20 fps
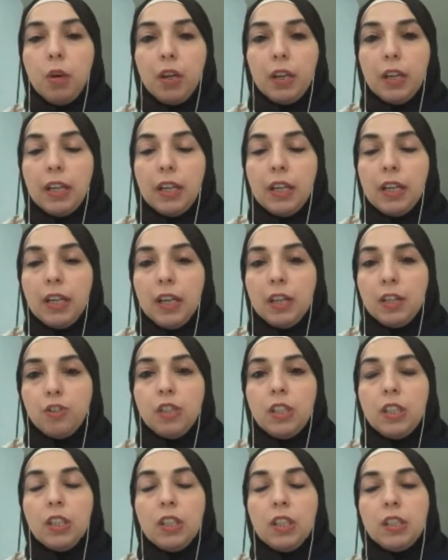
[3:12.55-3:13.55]
واقع
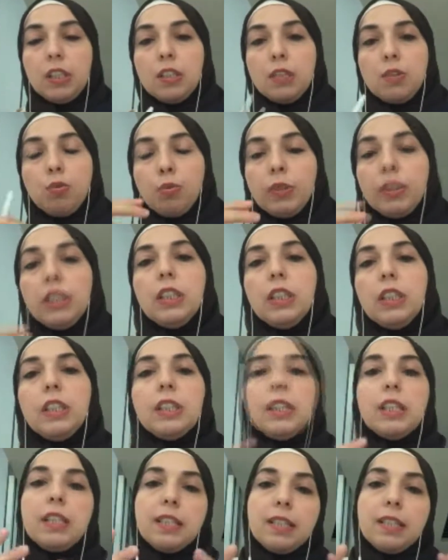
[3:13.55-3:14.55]
اللاجئين
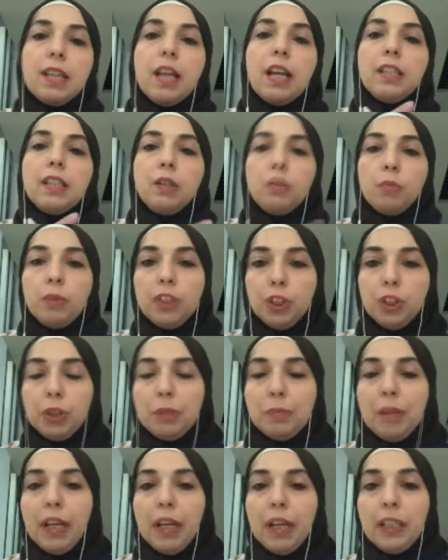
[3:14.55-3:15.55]
السوريين الانساني
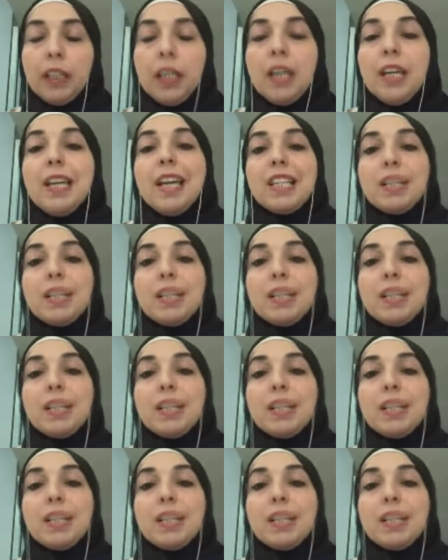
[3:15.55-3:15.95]
والاجتماعي